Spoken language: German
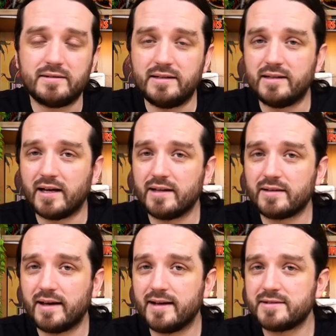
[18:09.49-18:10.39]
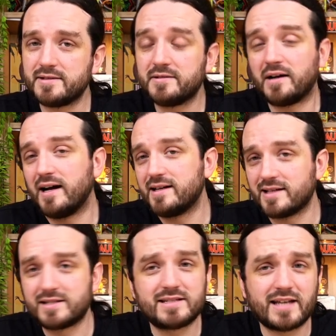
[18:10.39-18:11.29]
die dahinterher sind, ach,
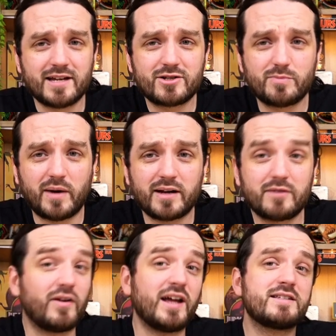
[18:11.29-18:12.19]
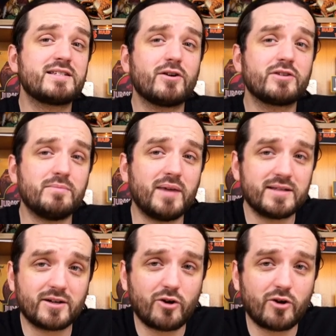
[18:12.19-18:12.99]
das ist echt spannend. Vielleicht ist es auch die Manta